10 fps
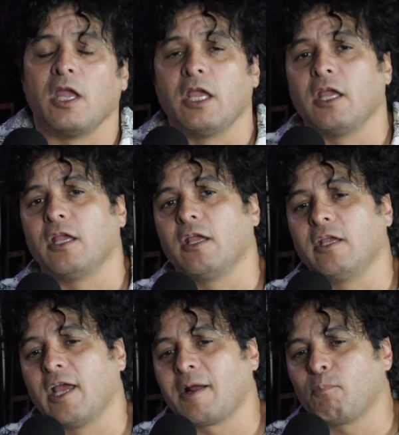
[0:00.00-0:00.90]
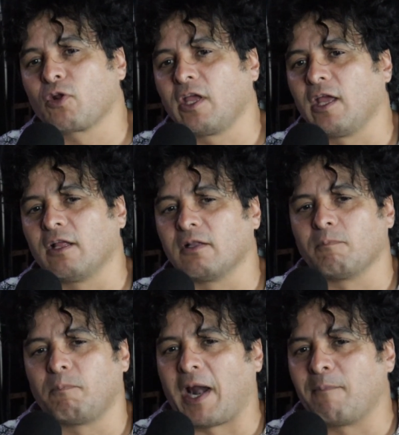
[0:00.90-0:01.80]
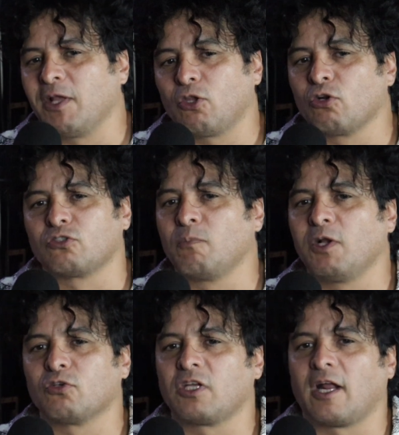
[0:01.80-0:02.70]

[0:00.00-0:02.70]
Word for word: Y y era porque para mí todos los domingos